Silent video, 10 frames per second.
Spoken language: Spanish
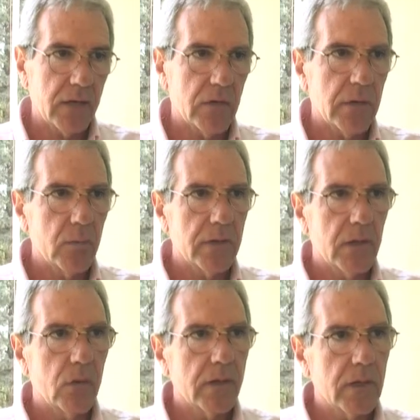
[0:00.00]
Bueno,
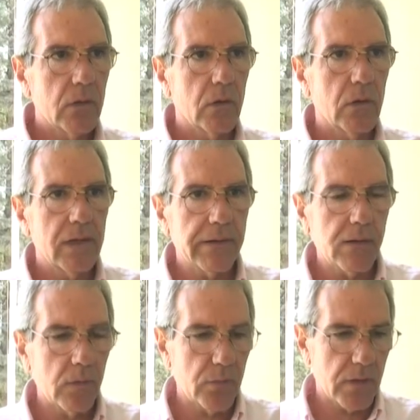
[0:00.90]
hemos inaugurado
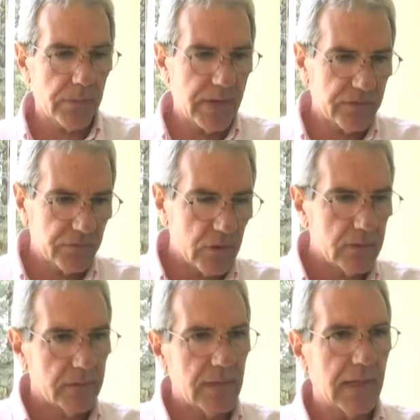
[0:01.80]
el riego por
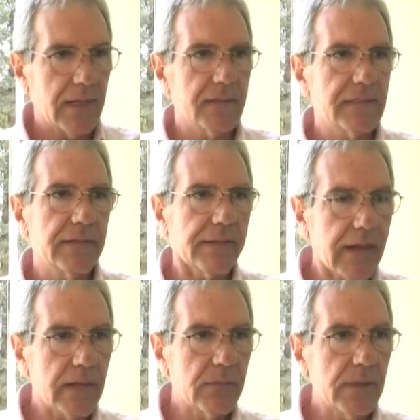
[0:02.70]
aspersión en la cancha
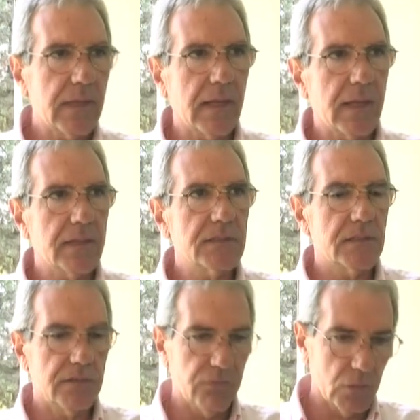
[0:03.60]
de rugby, en la
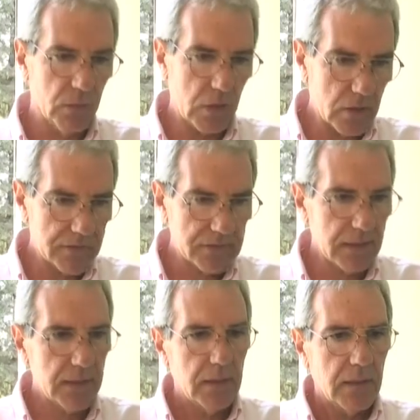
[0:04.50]
cancha de fútbol
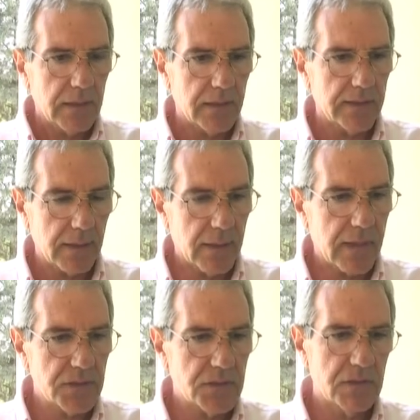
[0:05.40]
11 y en
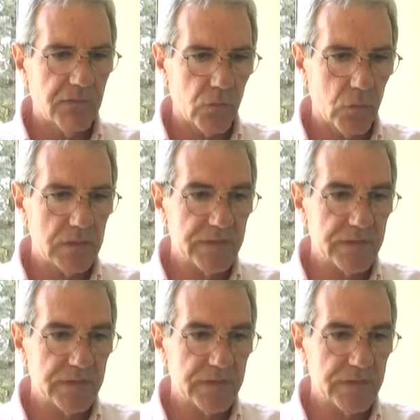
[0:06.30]
tres canchas de fútbol